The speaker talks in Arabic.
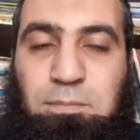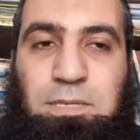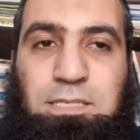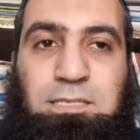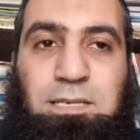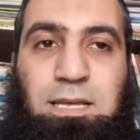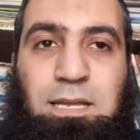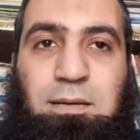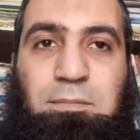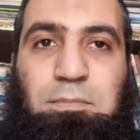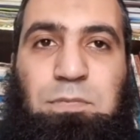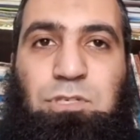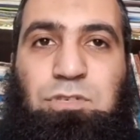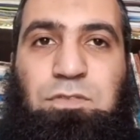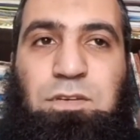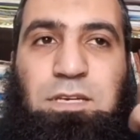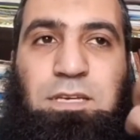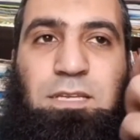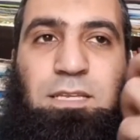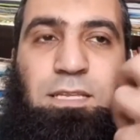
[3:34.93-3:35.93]
مسألة مش
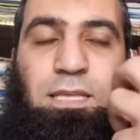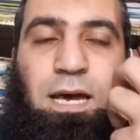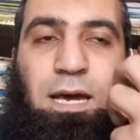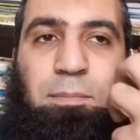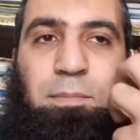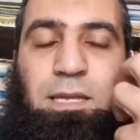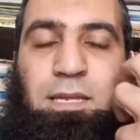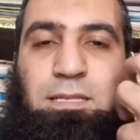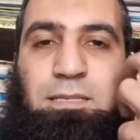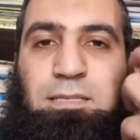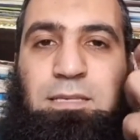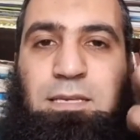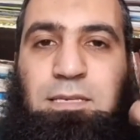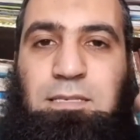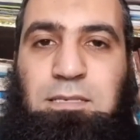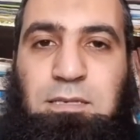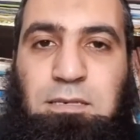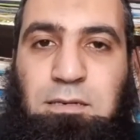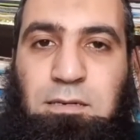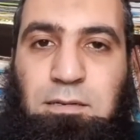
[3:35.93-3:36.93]
فكرة عملا
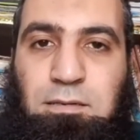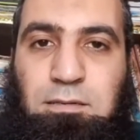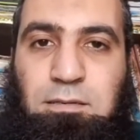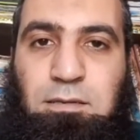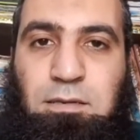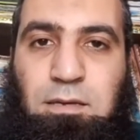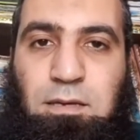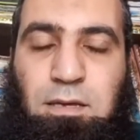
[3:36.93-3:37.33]
كثيرا